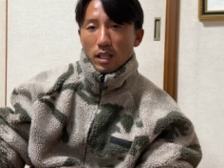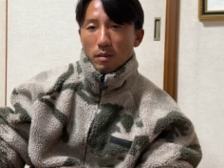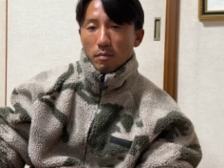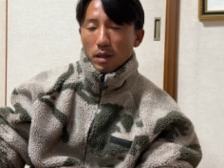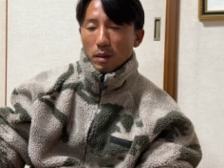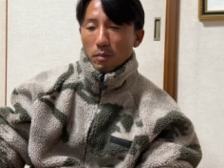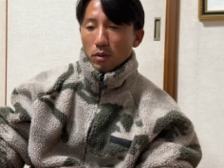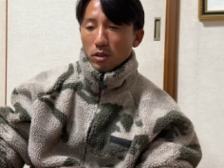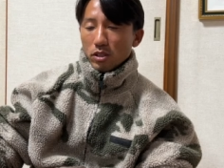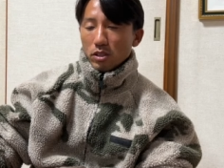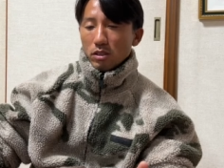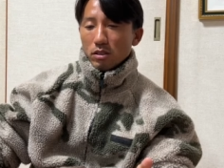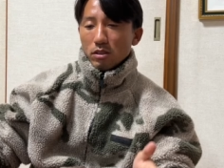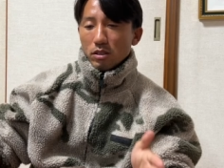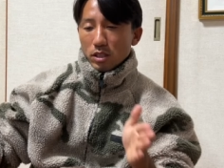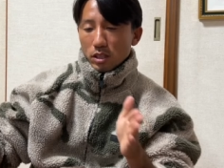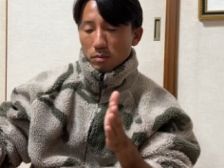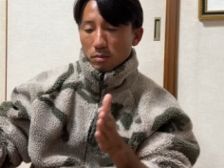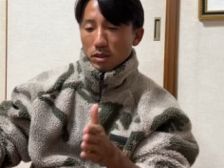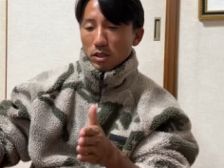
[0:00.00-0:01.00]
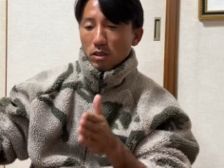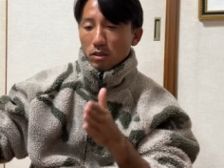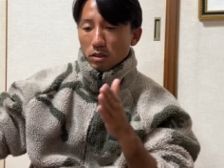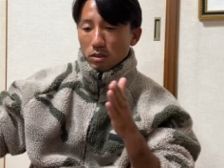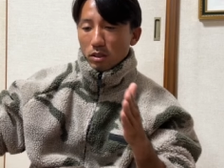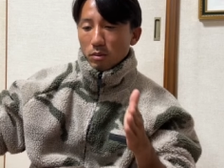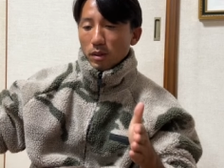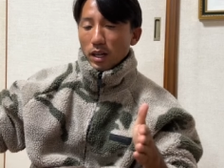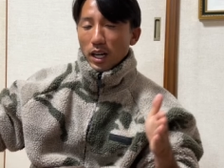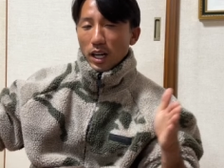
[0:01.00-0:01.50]
まあ、もちろん釣り人の
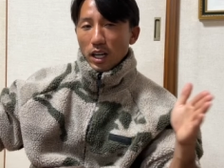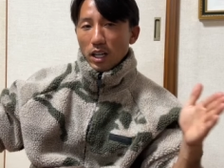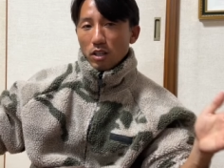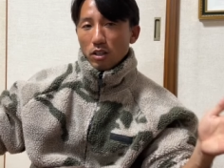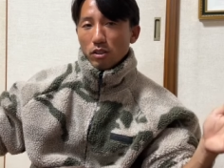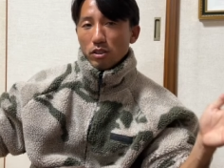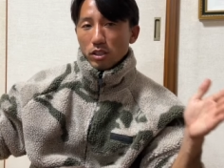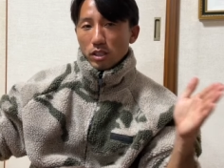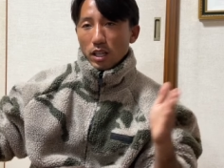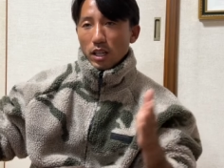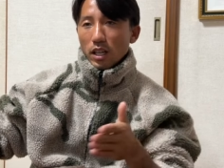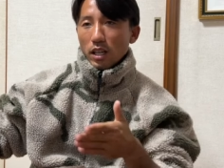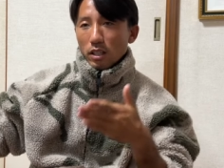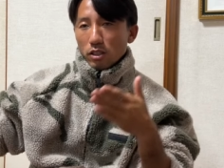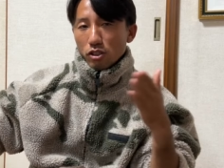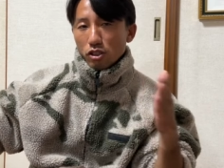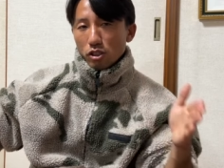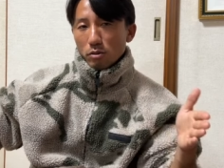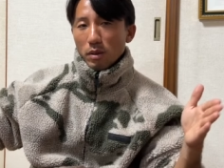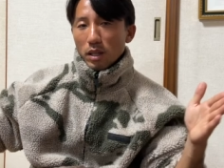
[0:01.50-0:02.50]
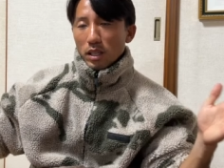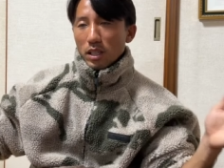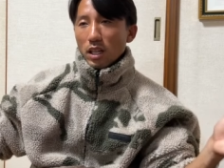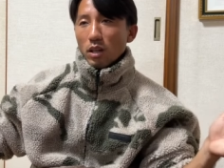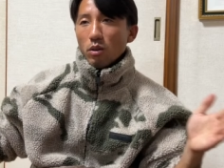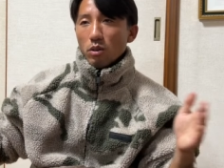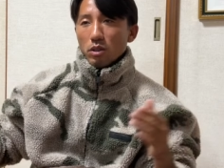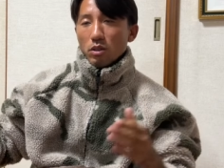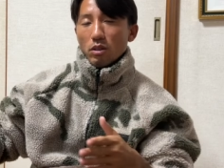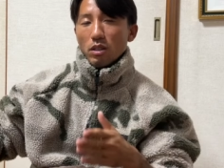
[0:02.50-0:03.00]
人も配慮して10メーター
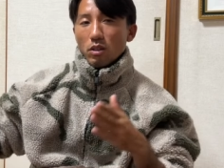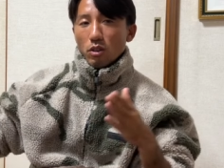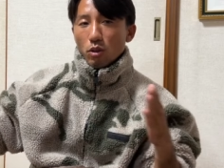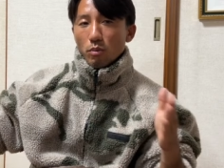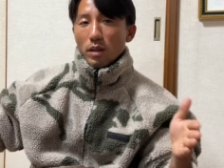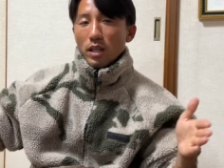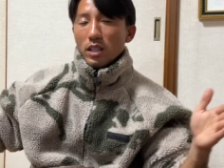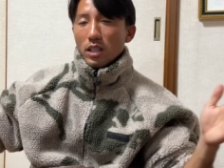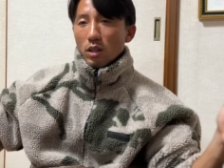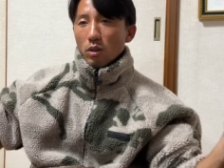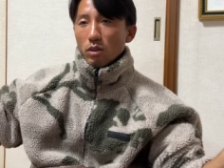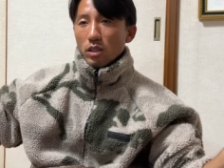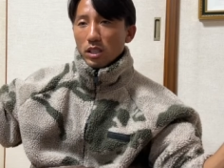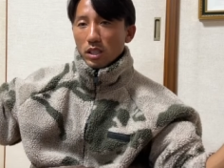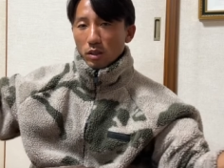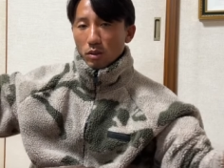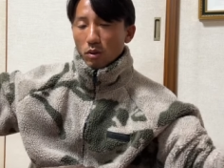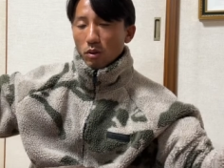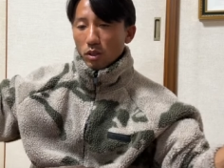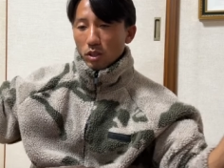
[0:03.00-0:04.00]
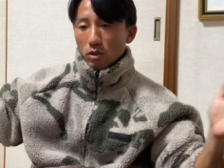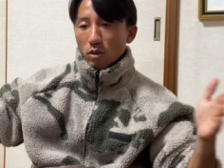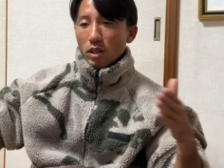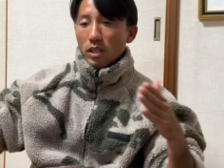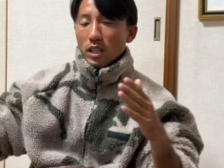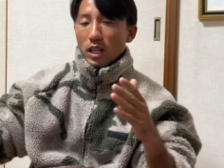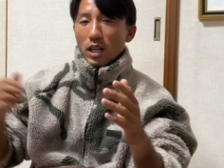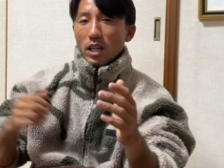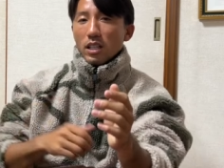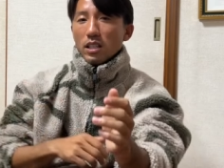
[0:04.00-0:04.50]
おきとか5メーターおきにこう人が
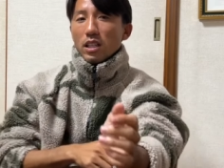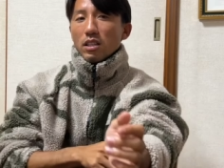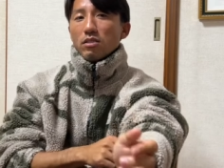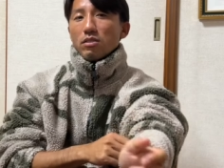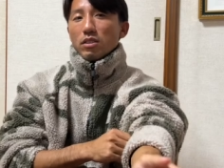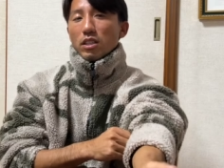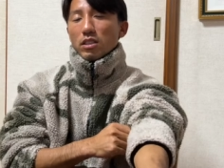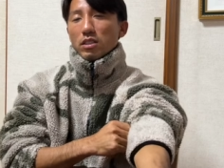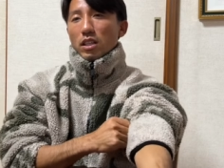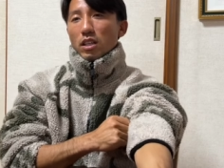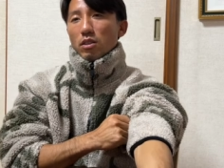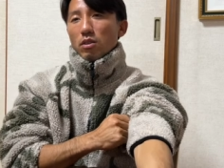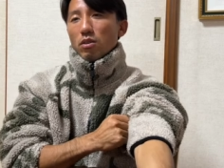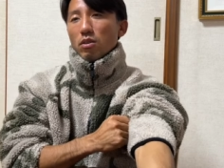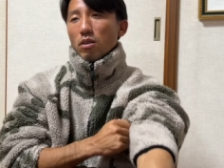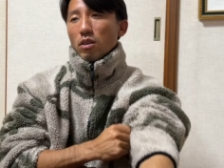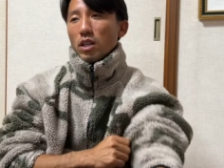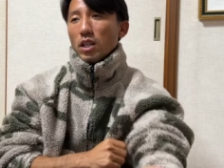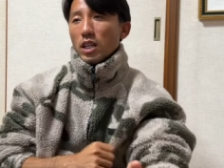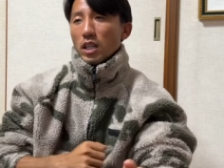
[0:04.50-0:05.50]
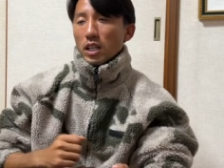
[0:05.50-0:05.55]
並んでるんですけど